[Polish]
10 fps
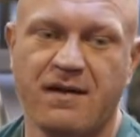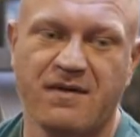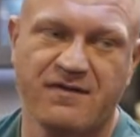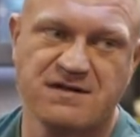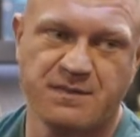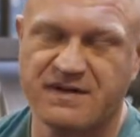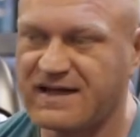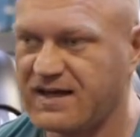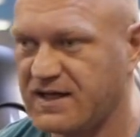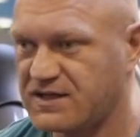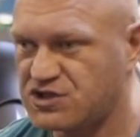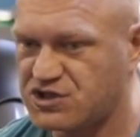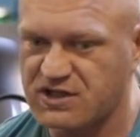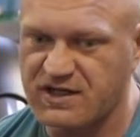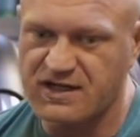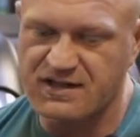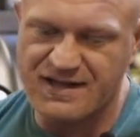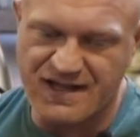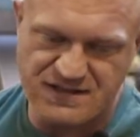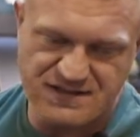nie ma, więc pytanie, czy
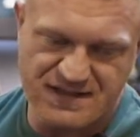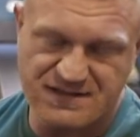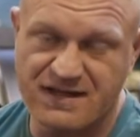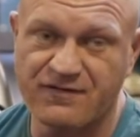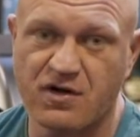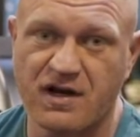nacisk na staw